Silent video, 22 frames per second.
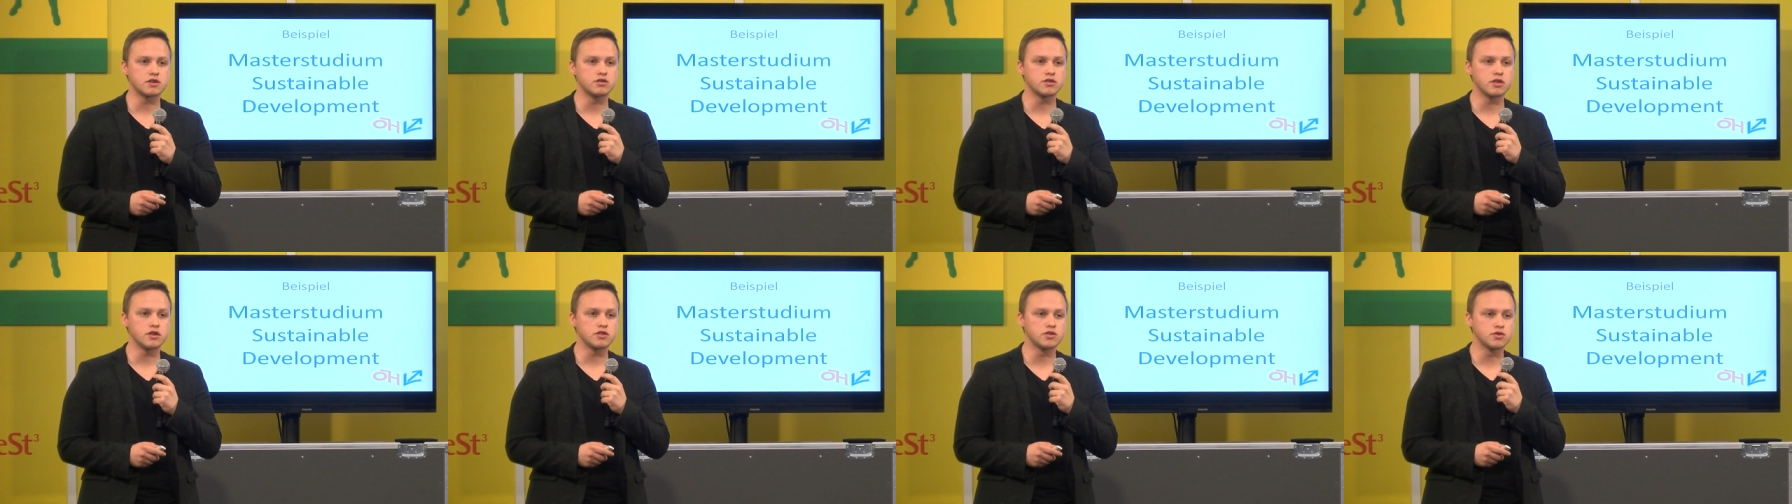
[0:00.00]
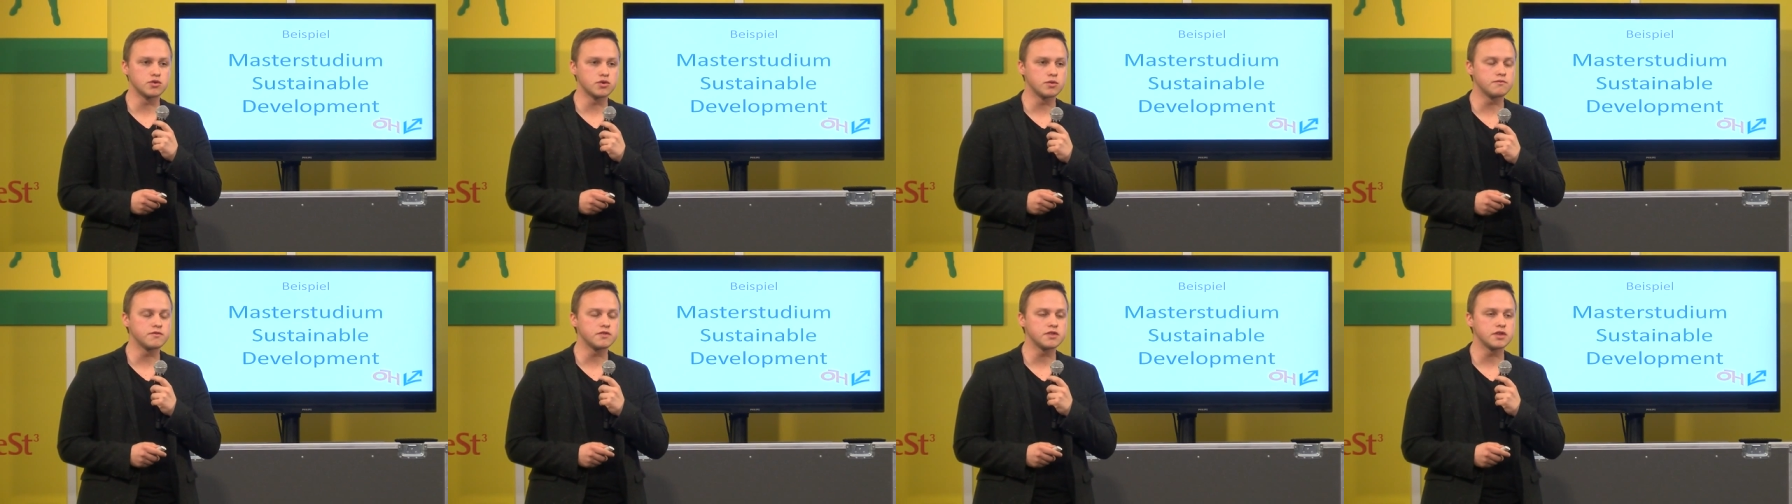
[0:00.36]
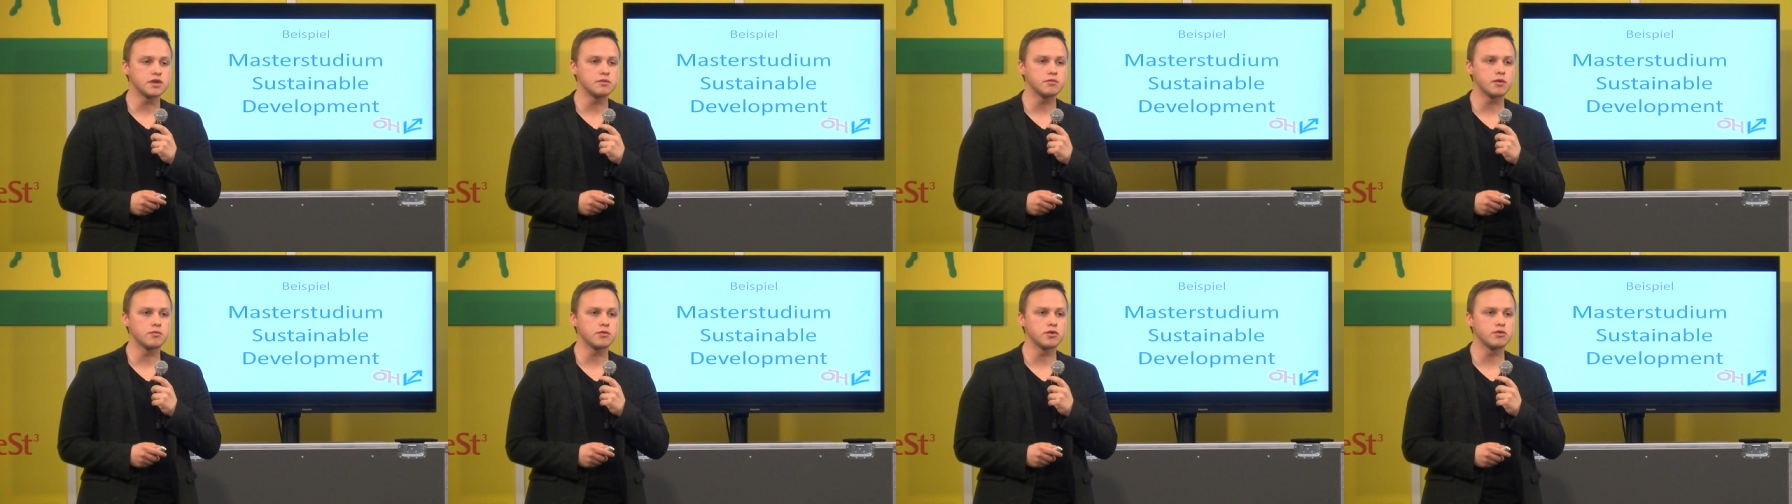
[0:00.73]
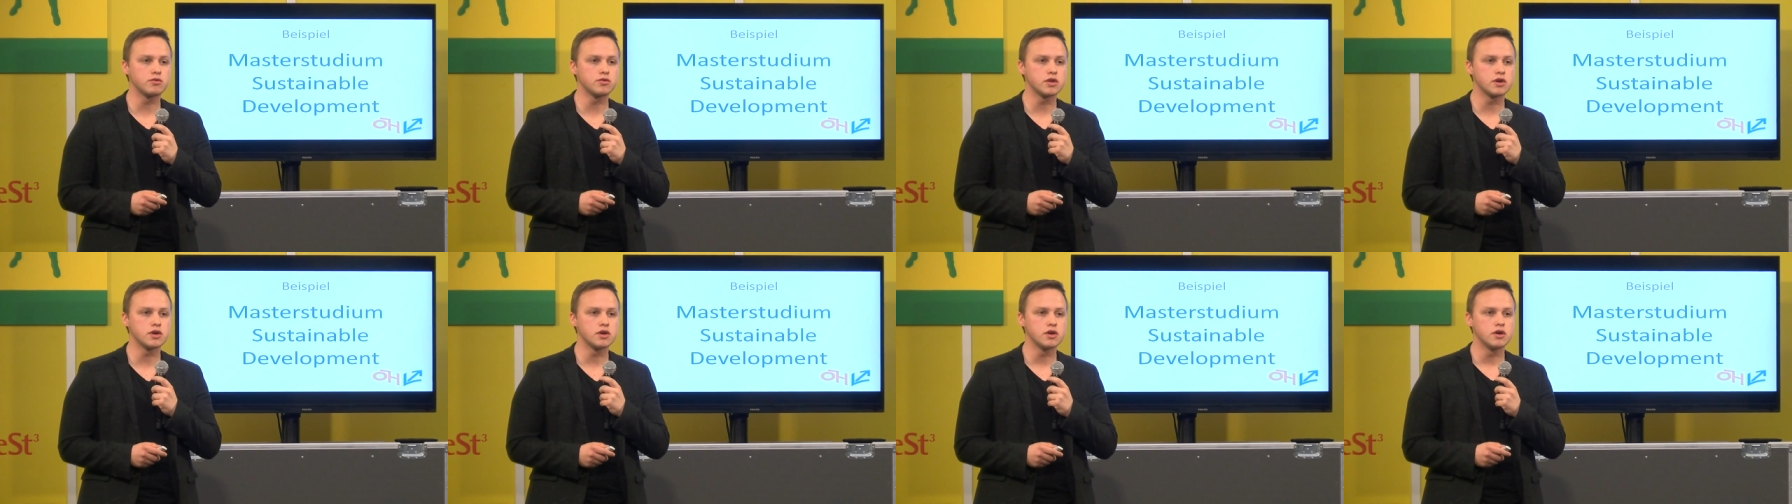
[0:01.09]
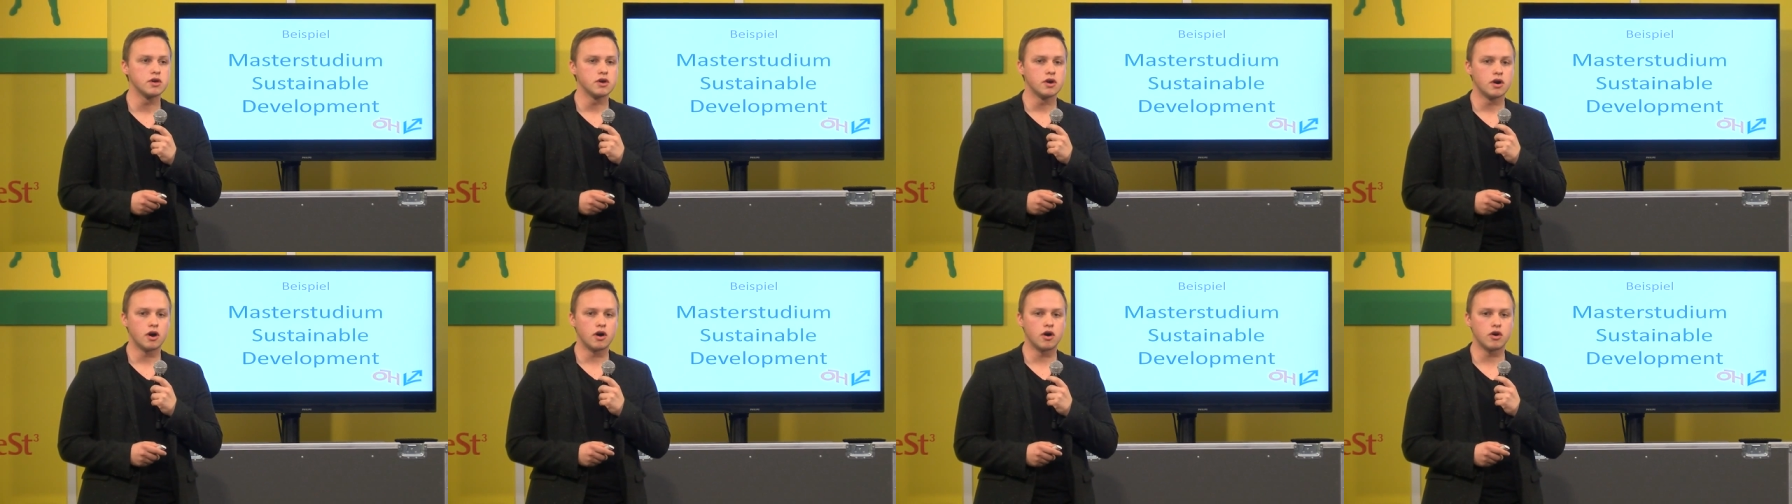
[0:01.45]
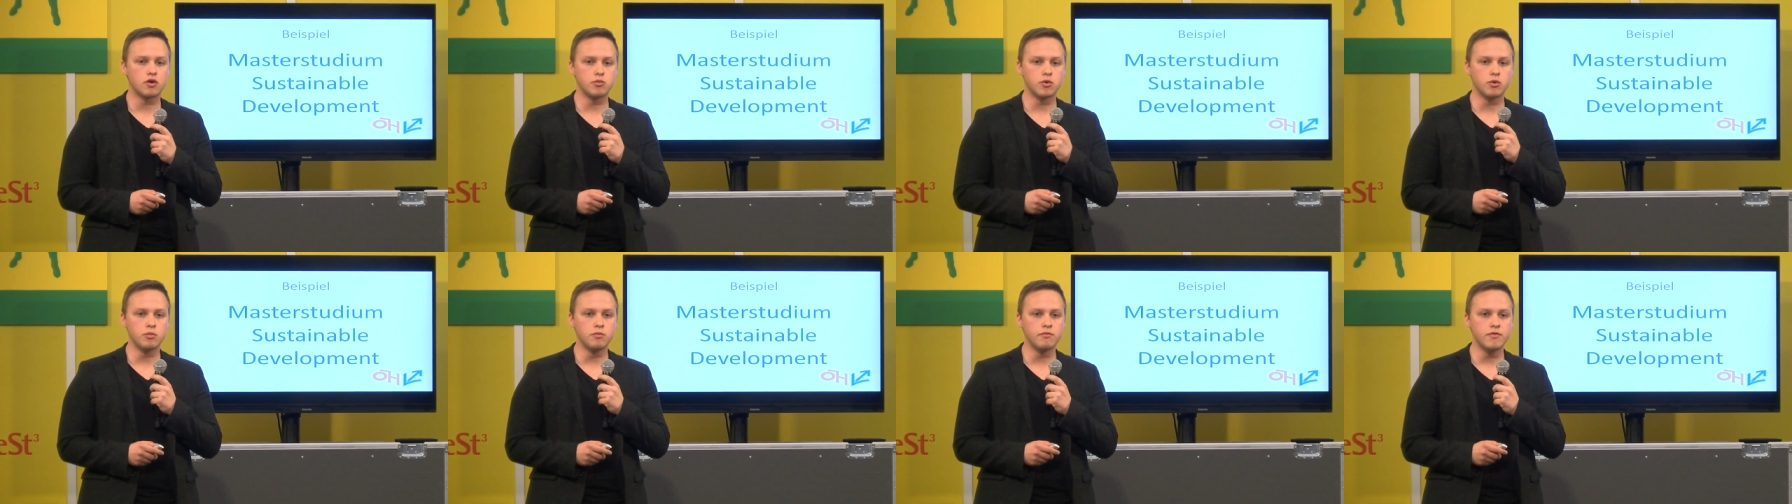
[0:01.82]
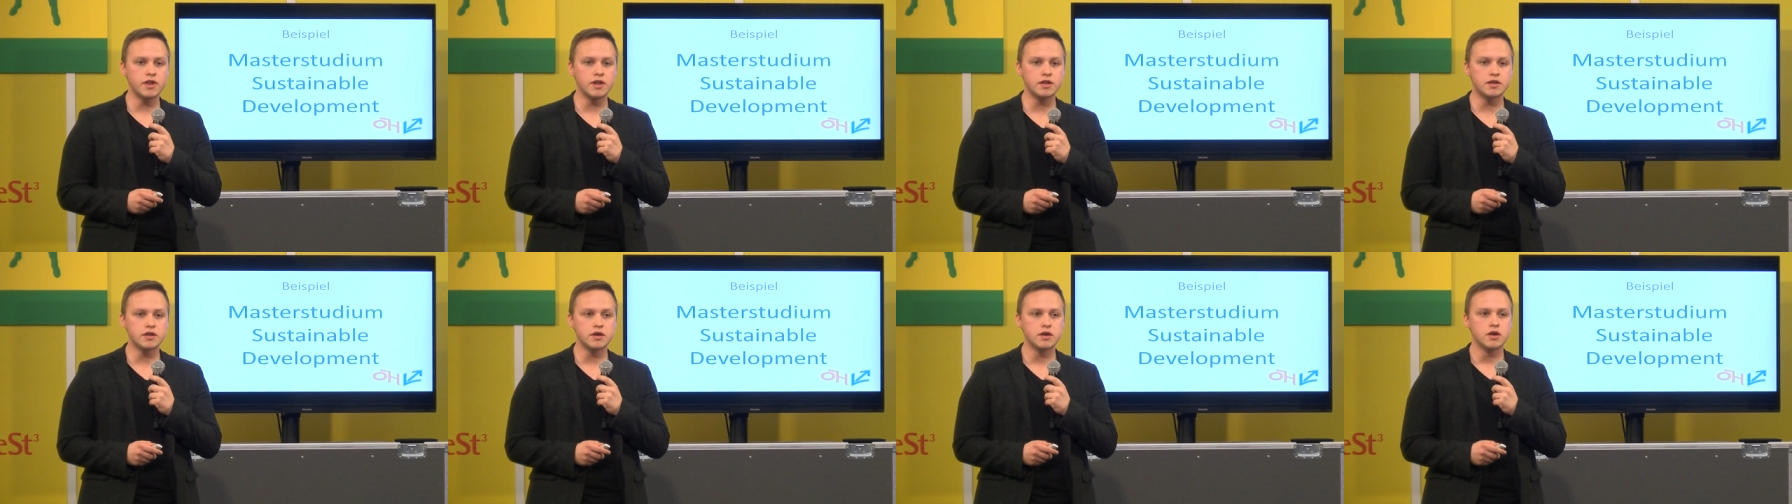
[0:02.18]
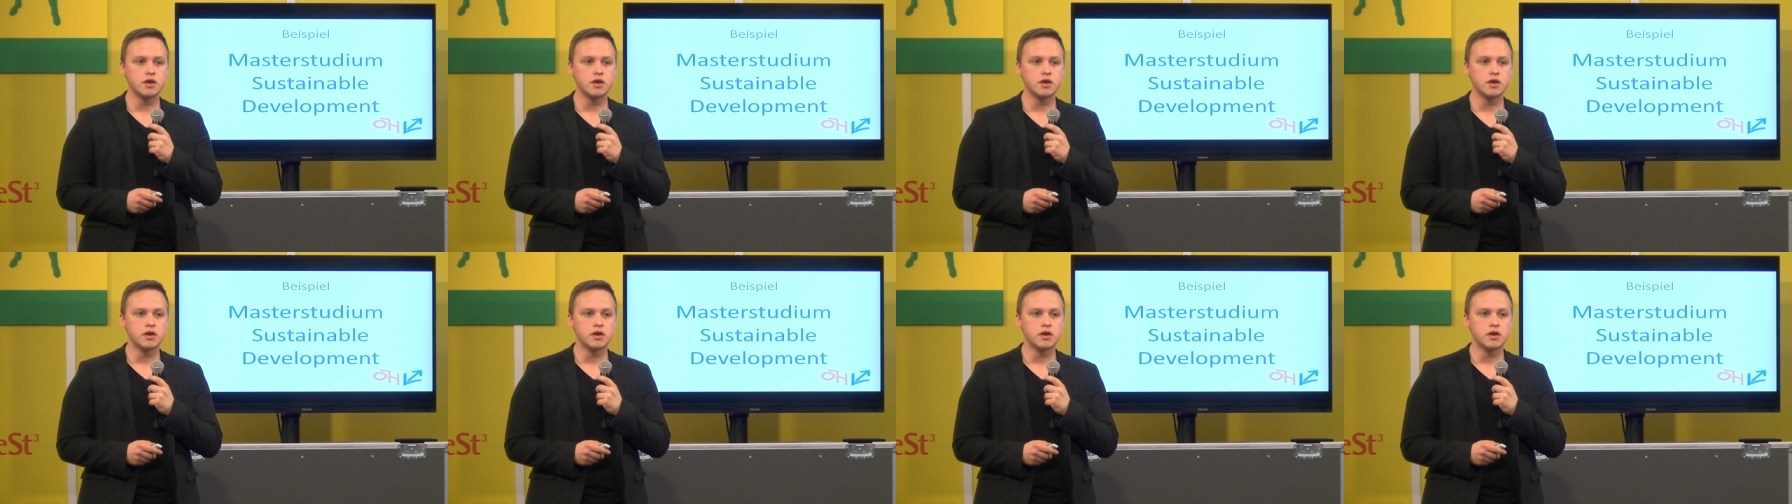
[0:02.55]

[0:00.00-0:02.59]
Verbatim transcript: ein Zukunftsthema im Grunde, auch um Umwelt.